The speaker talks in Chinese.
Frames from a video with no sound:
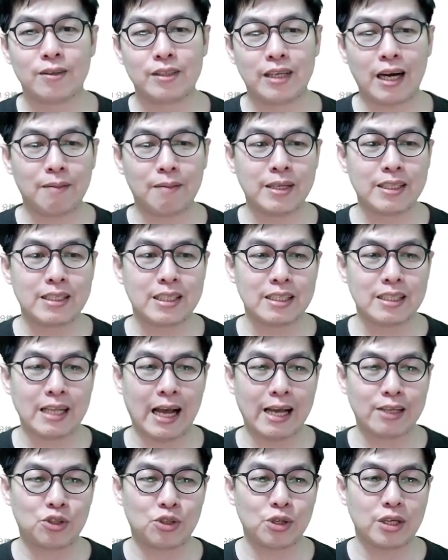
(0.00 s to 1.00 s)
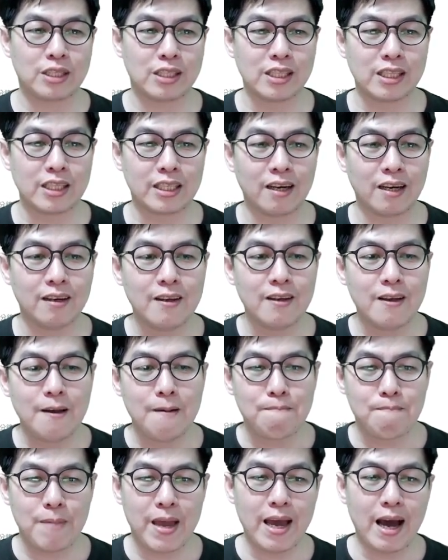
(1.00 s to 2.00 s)
让我们一起来学习一个
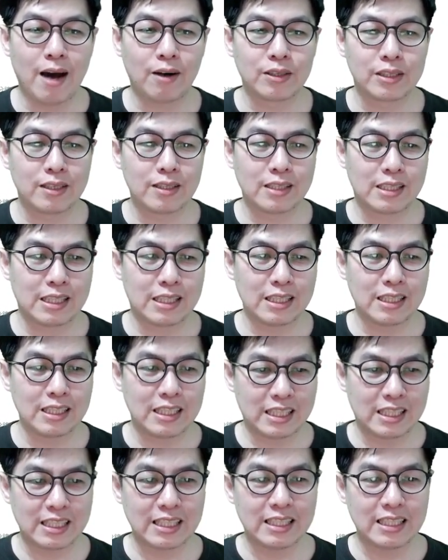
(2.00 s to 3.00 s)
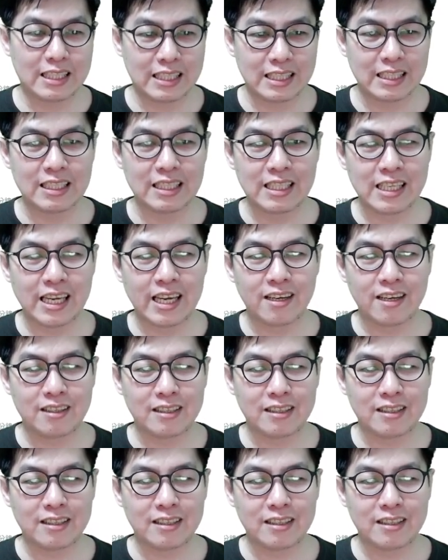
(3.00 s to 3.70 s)
美好的知识之夜。